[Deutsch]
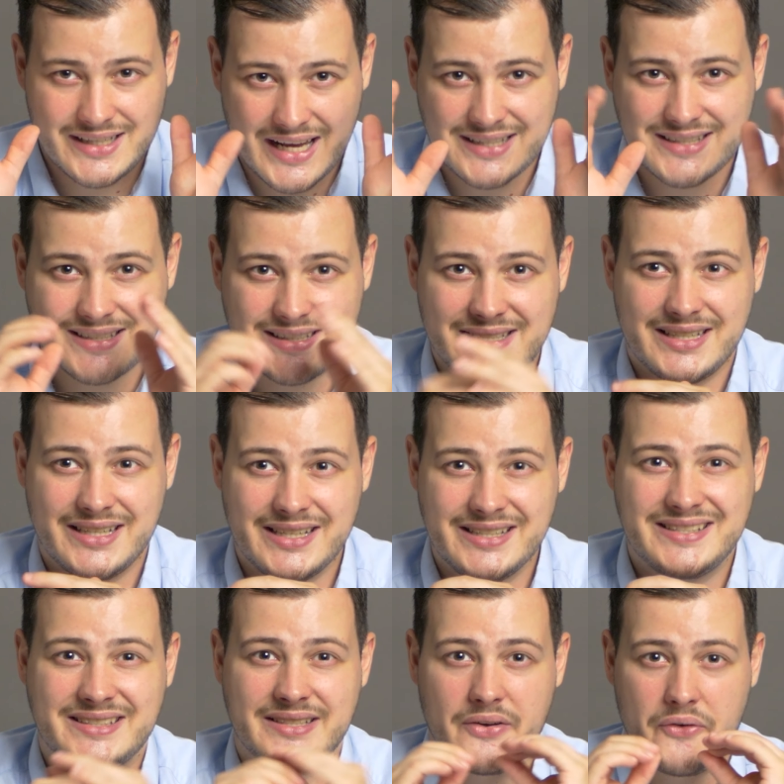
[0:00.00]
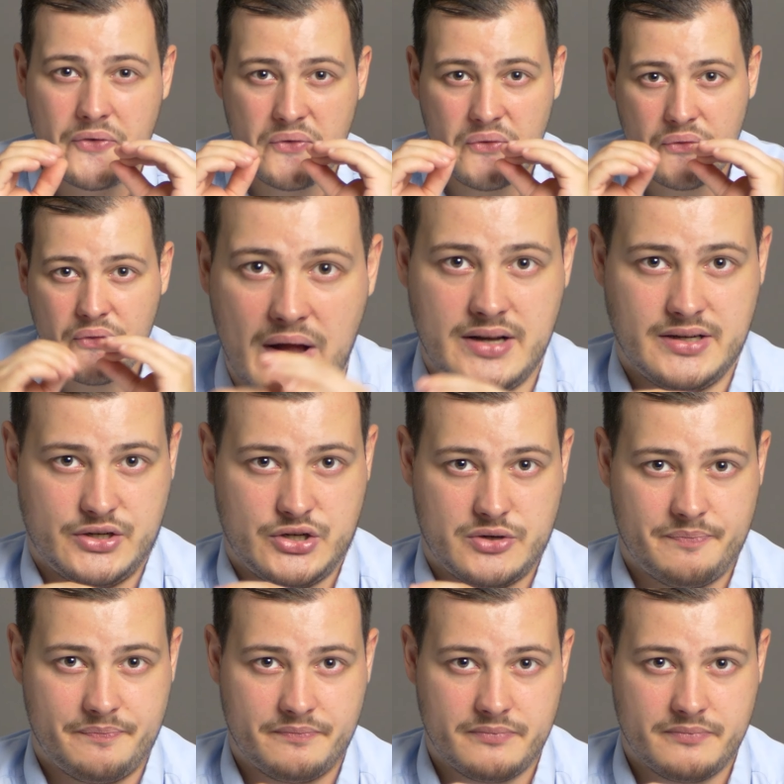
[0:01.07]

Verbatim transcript: Das ist falsch.